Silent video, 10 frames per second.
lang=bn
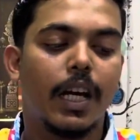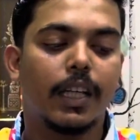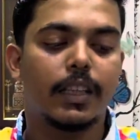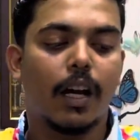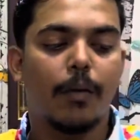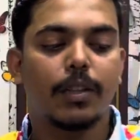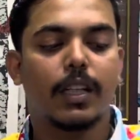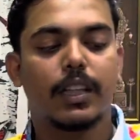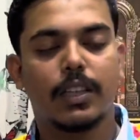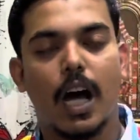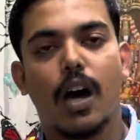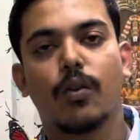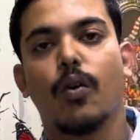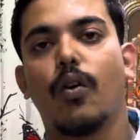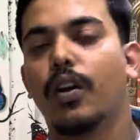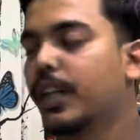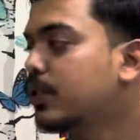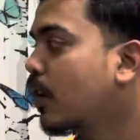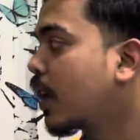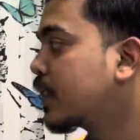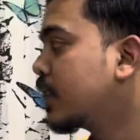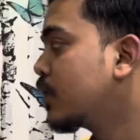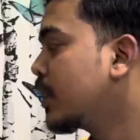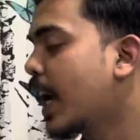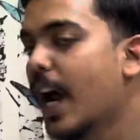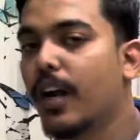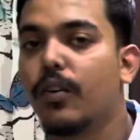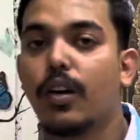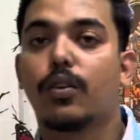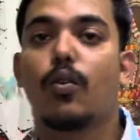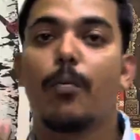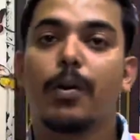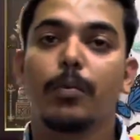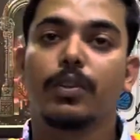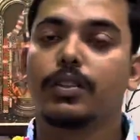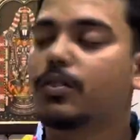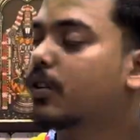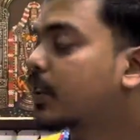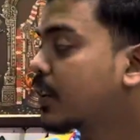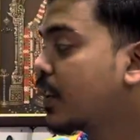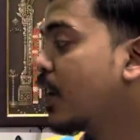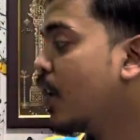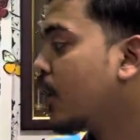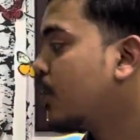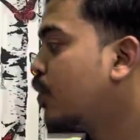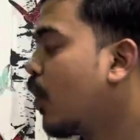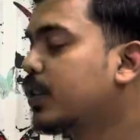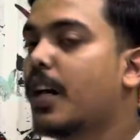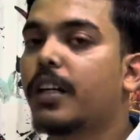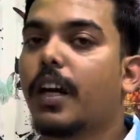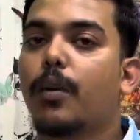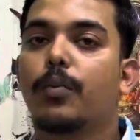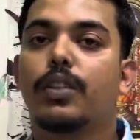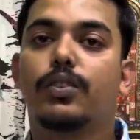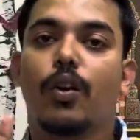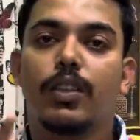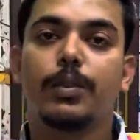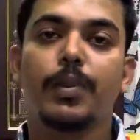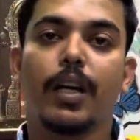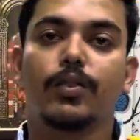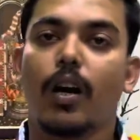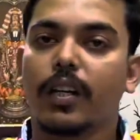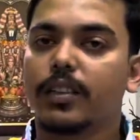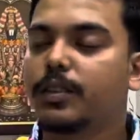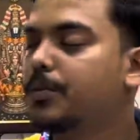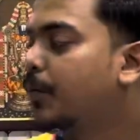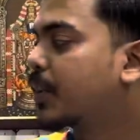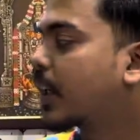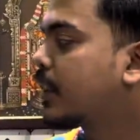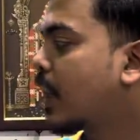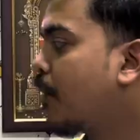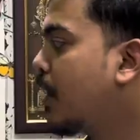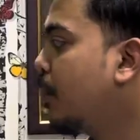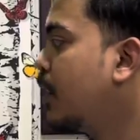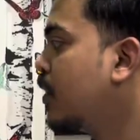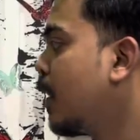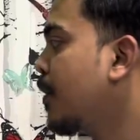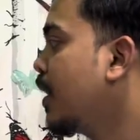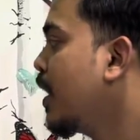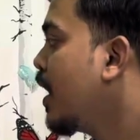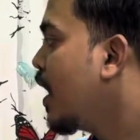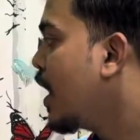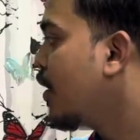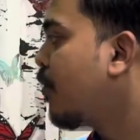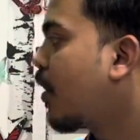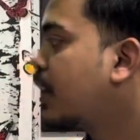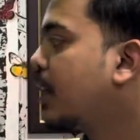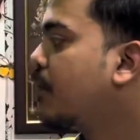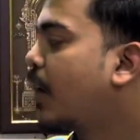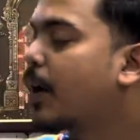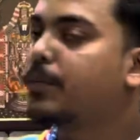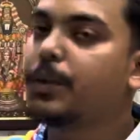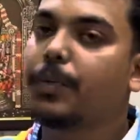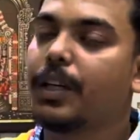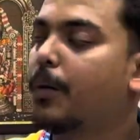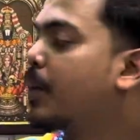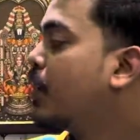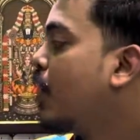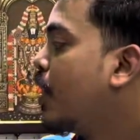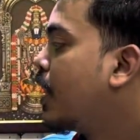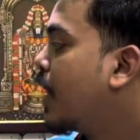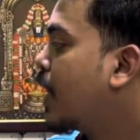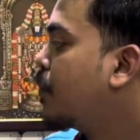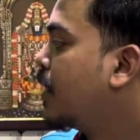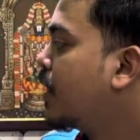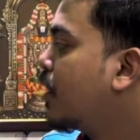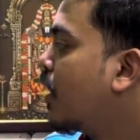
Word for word: এছাড়া আমাদের কাছে আরও অনেক স্টক আছে যদি অ্যান্ড্রয়েড কমের মধ্যে স্টক চাইছেন দশ হাজার টাকার মধ্যে ছয় জিবি একশো আঠাশ জিবি আমাদের কাছে অ্যাভেলেবেল হয়ে যাবে এ ফোরটিন ফাইভ জি পেয়ে যাবেন রেডমির